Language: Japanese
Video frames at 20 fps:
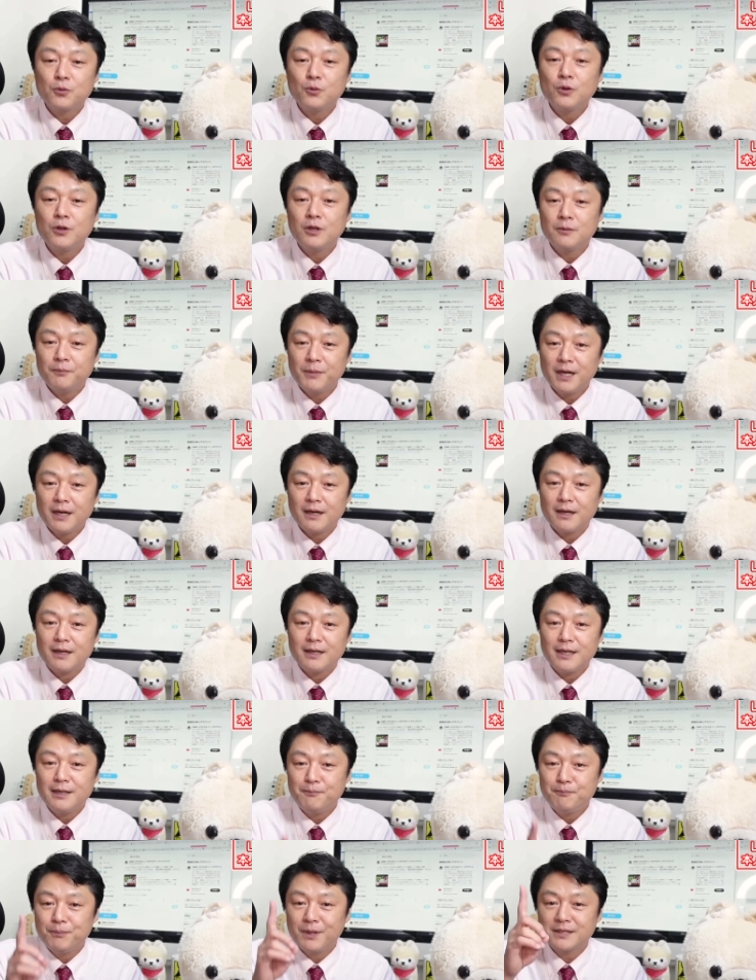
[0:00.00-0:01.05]
例えば
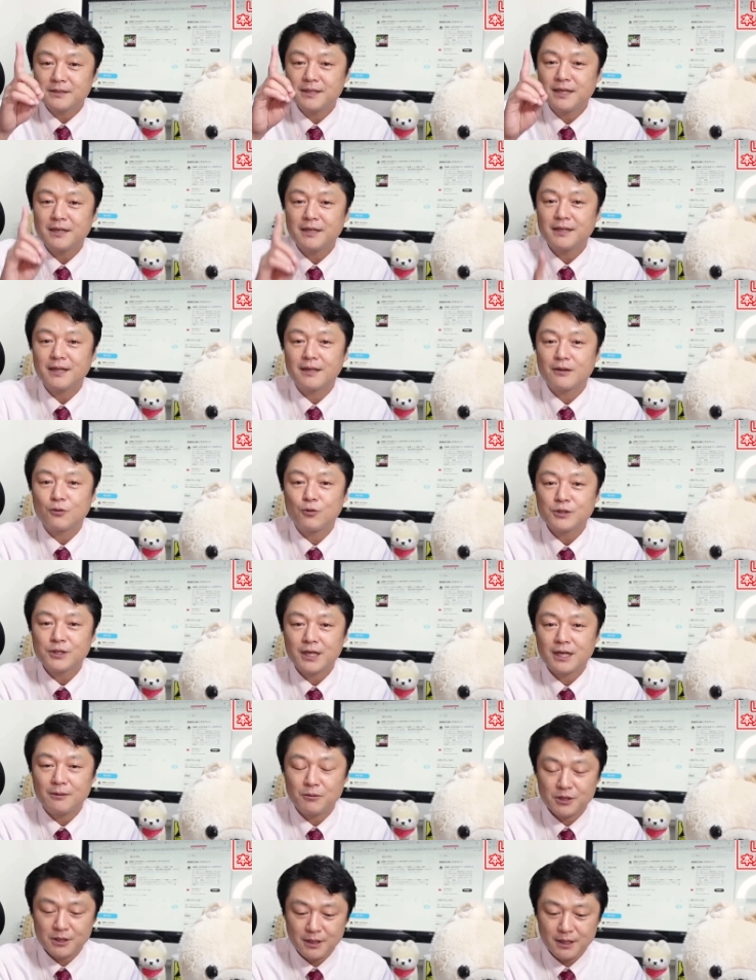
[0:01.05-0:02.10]
一発だけなら誤射
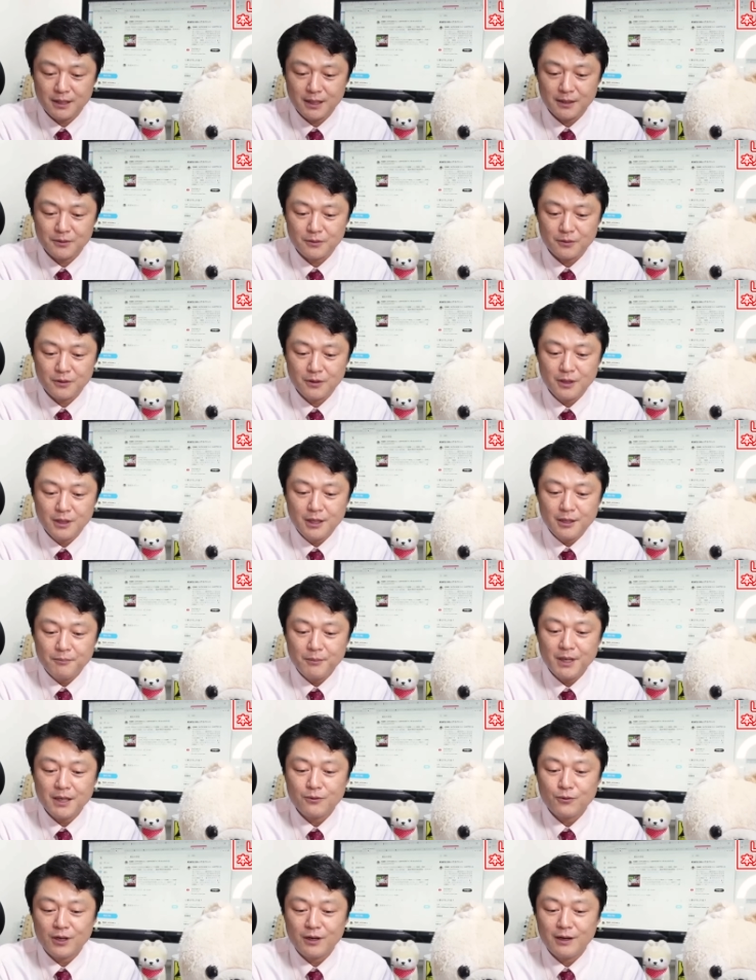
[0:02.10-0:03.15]
かもしれないと
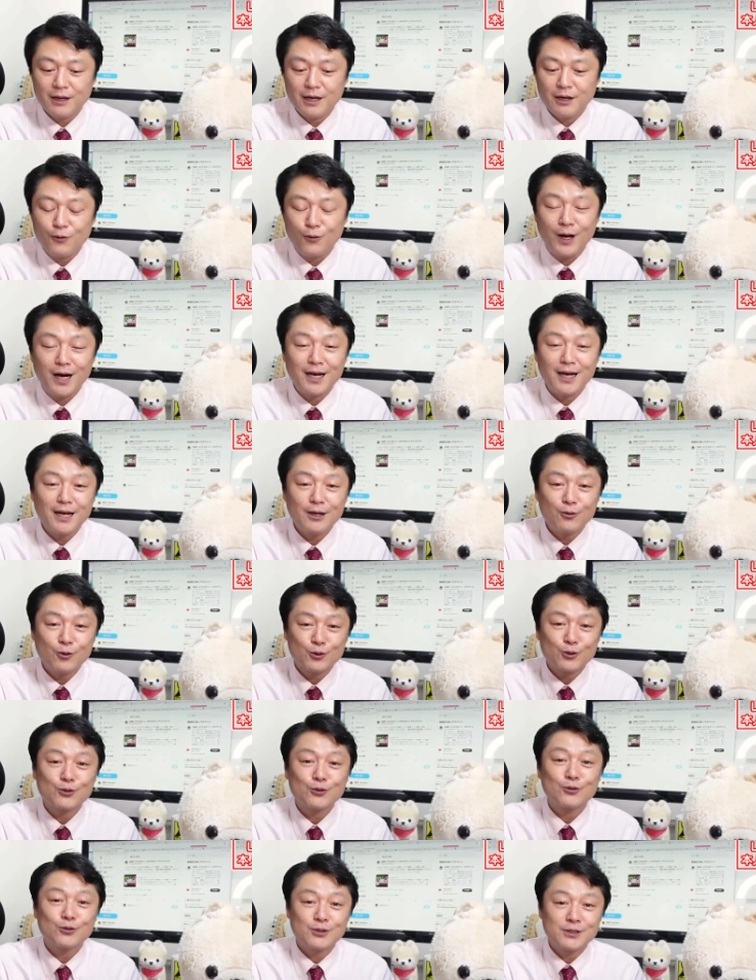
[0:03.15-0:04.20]
まあこれは我がこ
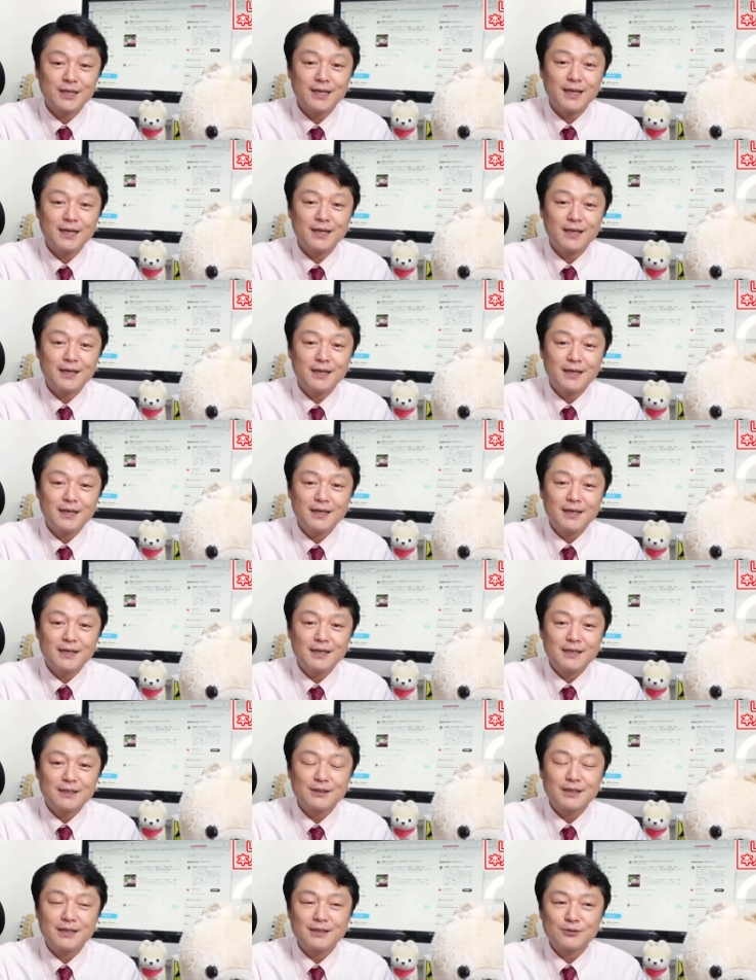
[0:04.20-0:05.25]
ととして
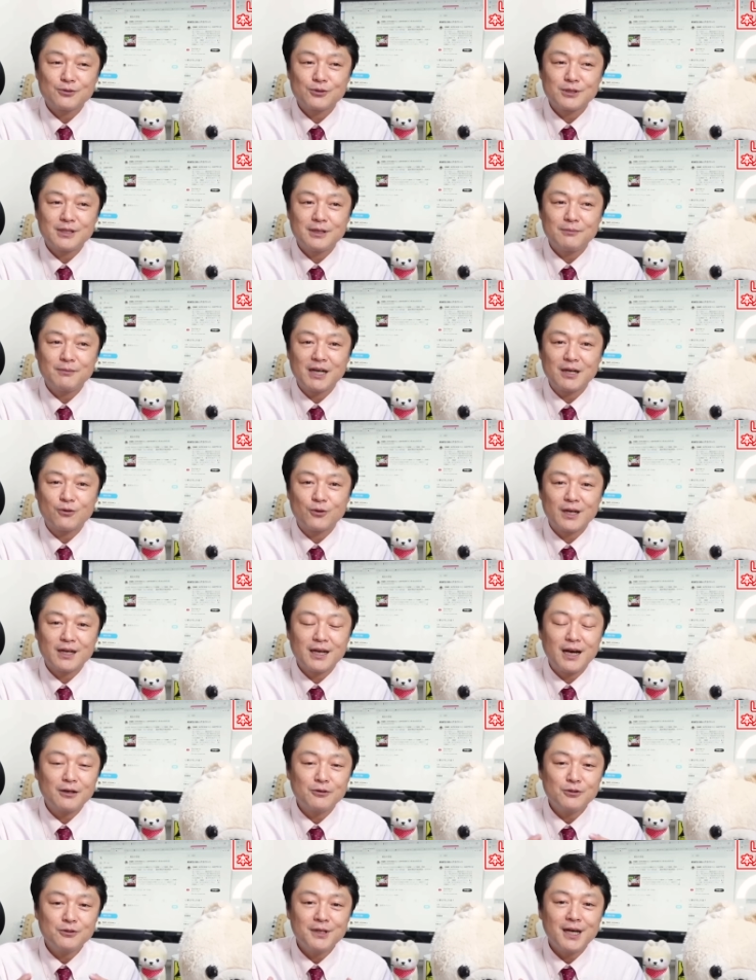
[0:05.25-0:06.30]
でそしてまあこれは
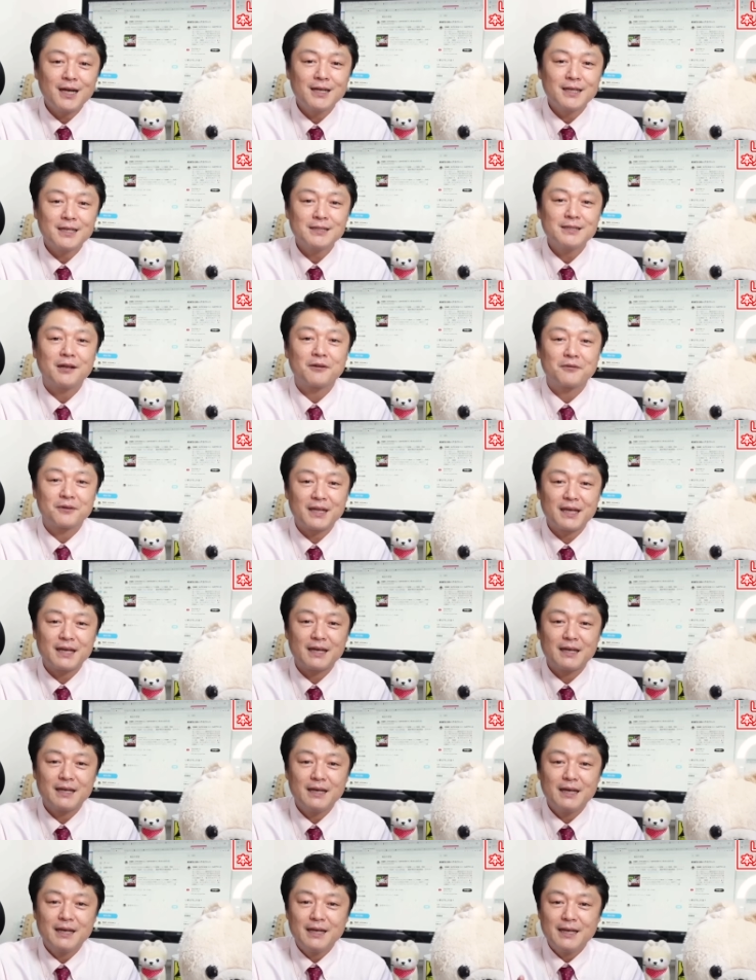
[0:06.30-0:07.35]
架空な話なの
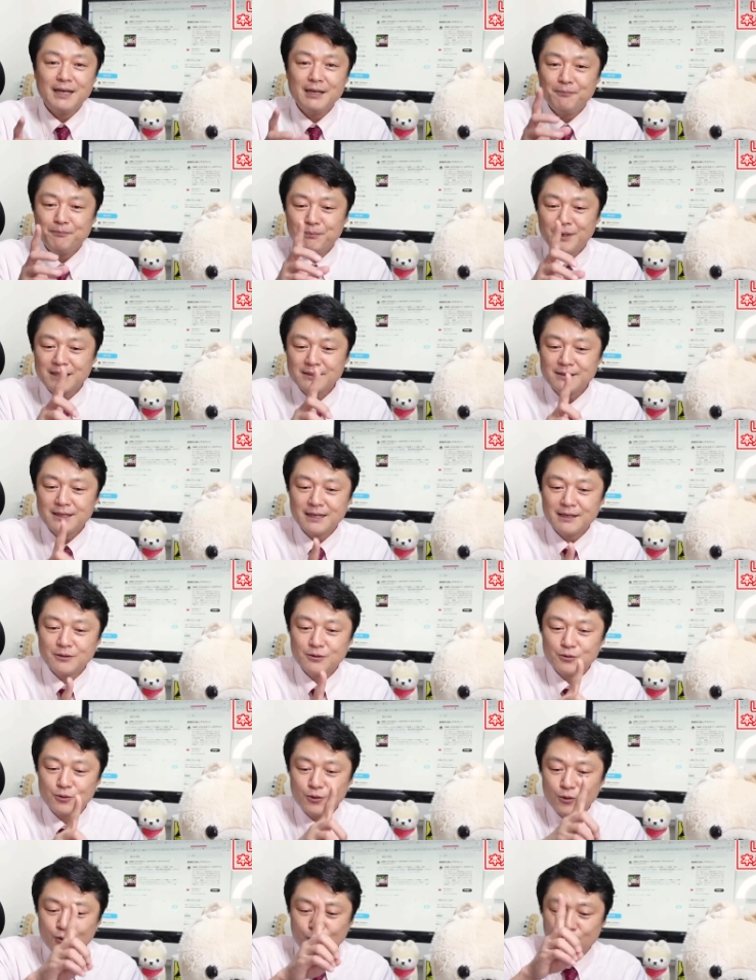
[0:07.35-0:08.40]
で一発だけの
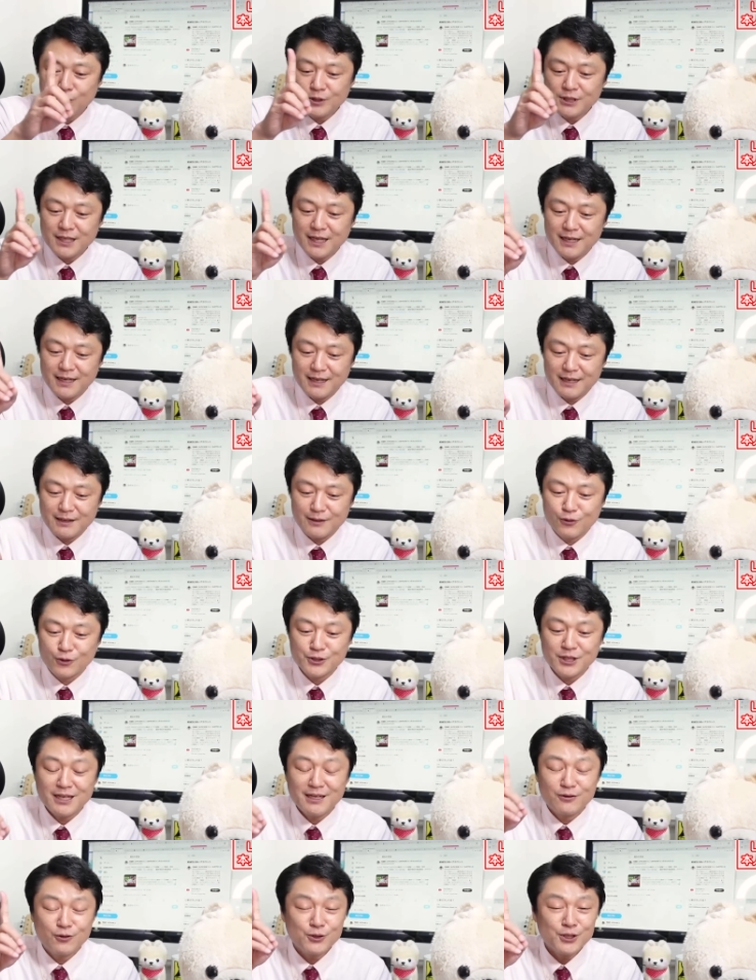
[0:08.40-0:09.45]
その5者、
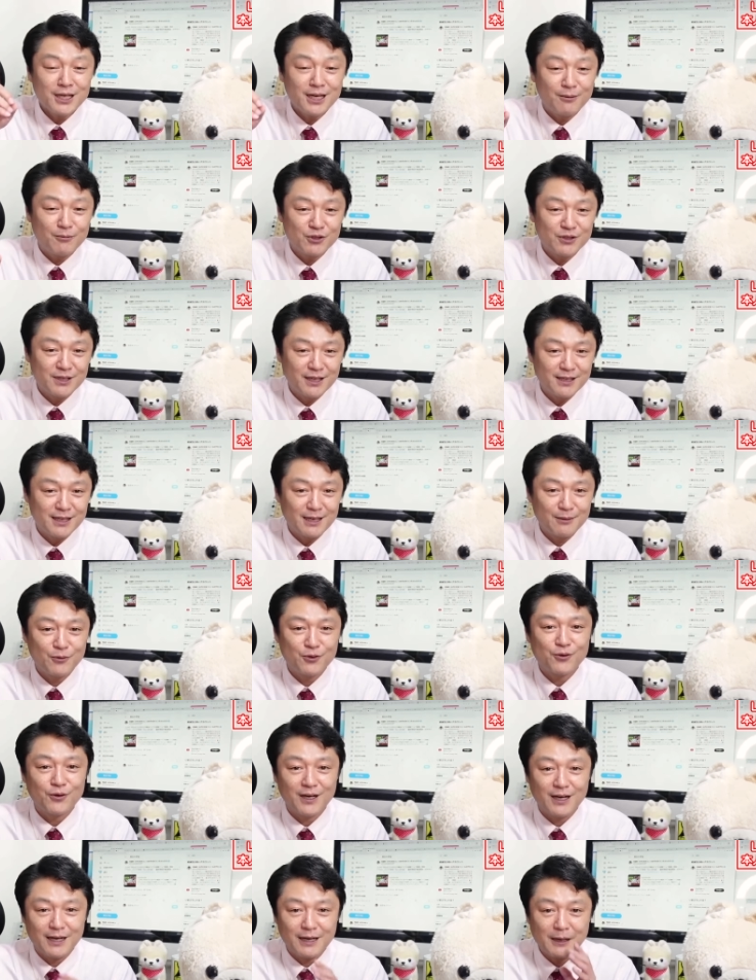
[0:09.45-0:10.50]
5者、かもしれないも
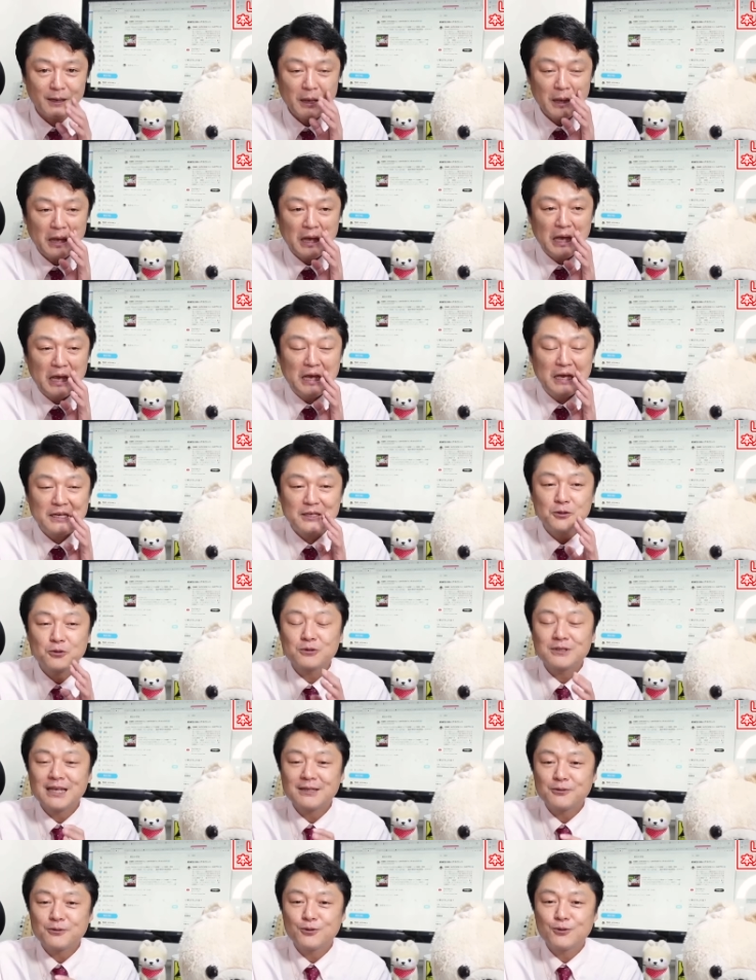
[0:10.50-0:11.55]
のが人
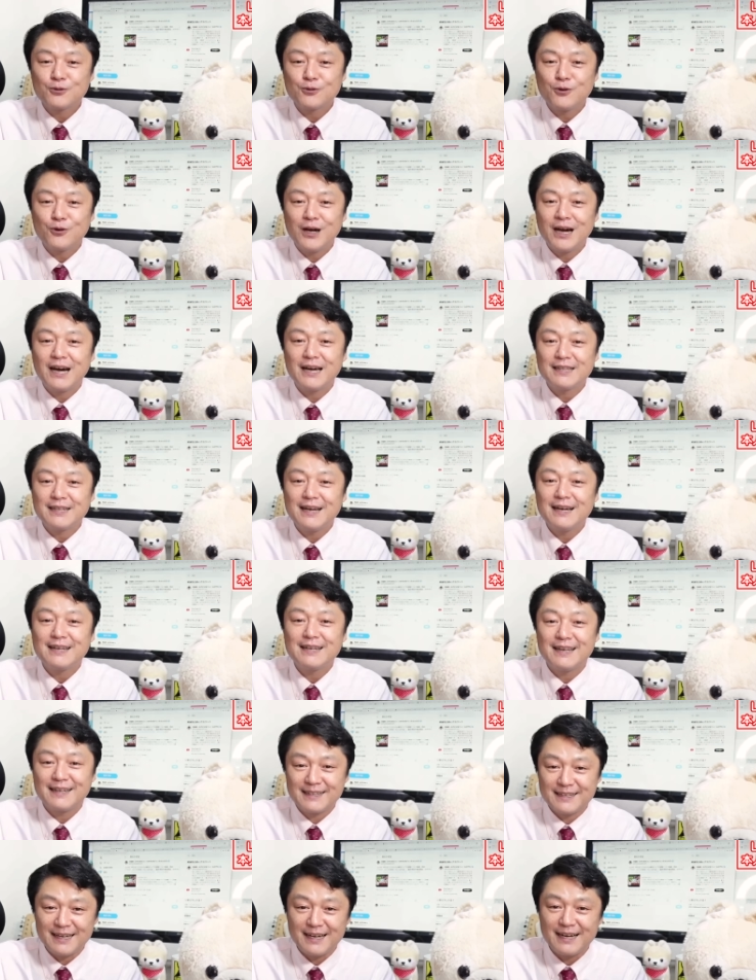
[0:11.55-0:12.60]
里の離
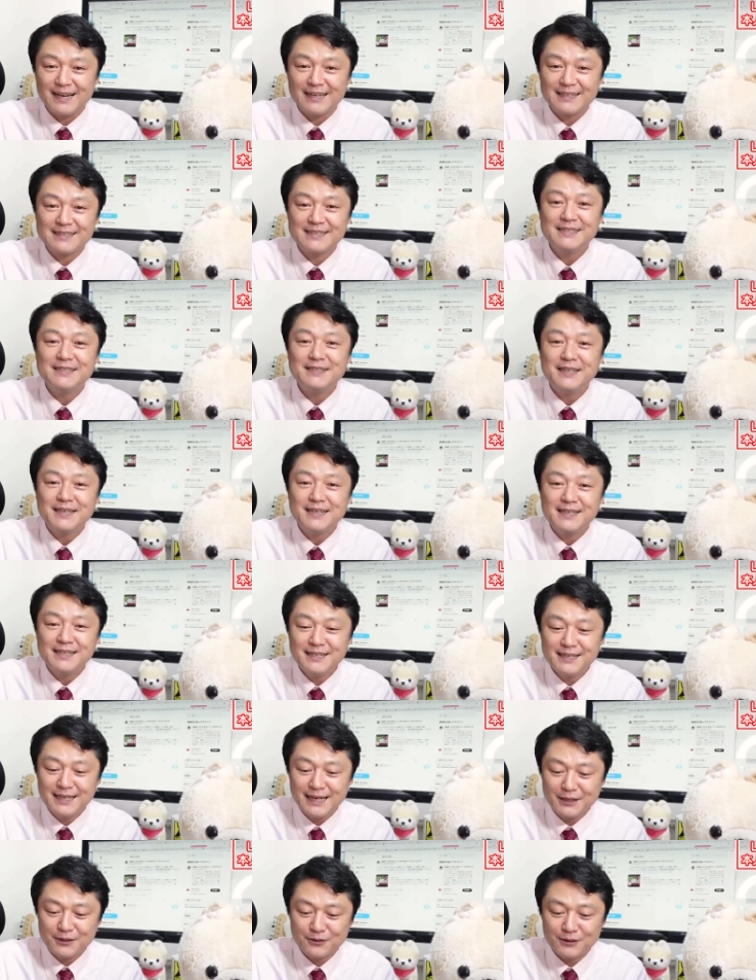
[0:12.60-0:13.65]
れた人的被
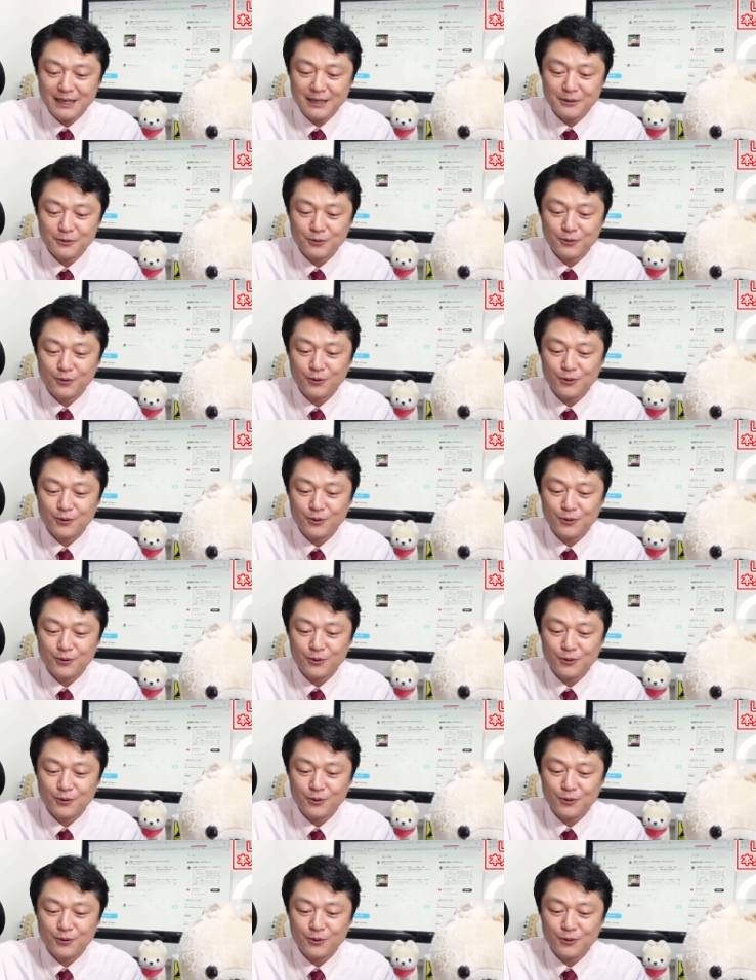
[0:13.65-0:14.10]
害のないとこ